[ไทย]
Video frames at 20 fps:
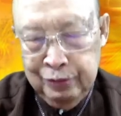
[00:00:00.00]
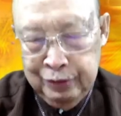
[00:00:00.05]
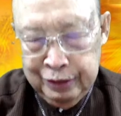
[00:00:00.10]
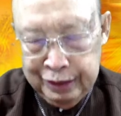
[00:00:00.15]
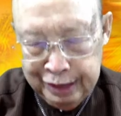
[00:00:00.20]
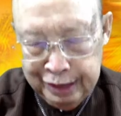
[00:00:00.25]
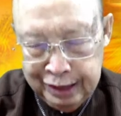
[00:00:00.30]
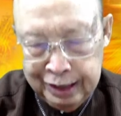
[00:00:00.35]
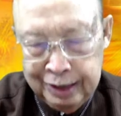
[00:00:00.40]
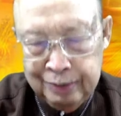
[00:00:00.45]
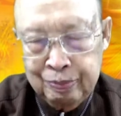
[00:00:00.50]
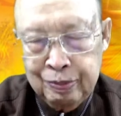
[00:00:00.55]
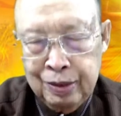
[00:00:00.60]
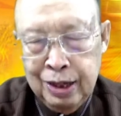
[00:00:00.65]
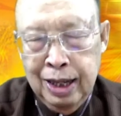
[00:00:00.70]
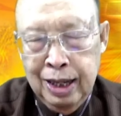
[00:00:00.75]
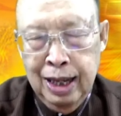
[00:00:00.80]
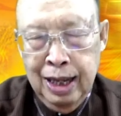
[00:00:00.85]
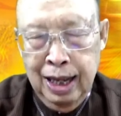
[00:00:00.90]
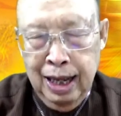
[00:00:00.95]
ซึ่ง
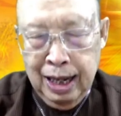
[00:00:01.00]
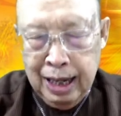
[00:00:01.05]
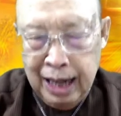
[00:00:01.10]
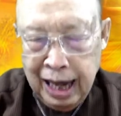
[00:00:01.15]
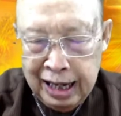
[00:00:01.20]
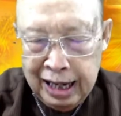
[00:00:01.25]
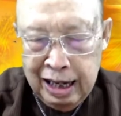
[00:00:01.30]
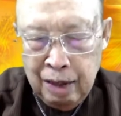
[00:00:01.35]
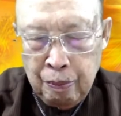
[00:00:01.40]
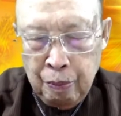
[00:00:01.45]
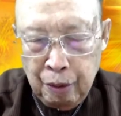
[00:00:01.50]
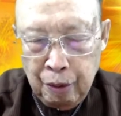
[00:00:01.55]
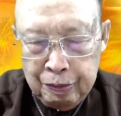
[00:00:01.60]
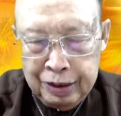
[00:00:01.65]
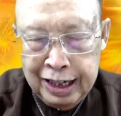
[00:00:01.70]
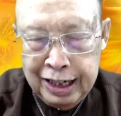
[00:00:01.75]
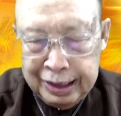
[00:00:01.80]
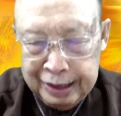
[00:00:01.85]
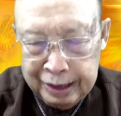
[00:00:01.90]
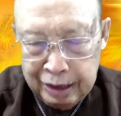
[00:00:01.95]
ข้าแด่พระบิ
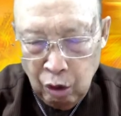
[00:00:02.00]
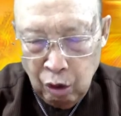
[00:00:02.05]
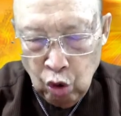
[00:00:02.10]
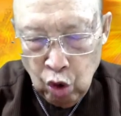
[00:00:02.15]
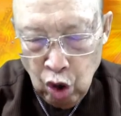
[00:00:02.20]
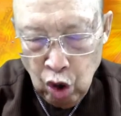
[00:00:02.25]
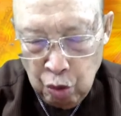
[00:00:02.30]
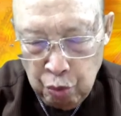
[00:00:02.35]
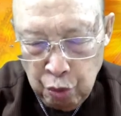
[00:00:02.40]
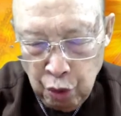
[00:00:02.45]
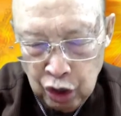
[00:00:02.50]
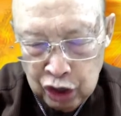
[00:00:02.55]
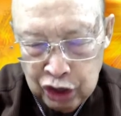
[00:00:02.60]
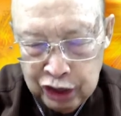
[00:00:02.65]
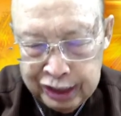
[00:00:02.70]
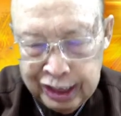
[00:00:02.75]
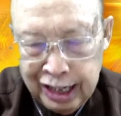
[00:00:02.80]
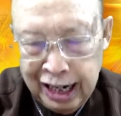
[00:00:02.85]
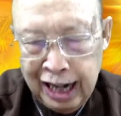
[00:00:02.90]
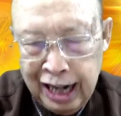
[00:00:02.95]
ดาเจ้าของพวกคน
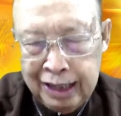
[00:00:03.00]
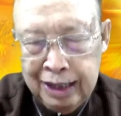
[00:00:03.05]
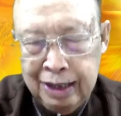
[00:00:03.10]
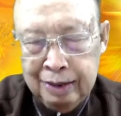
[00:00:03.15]
ทั้งหลาย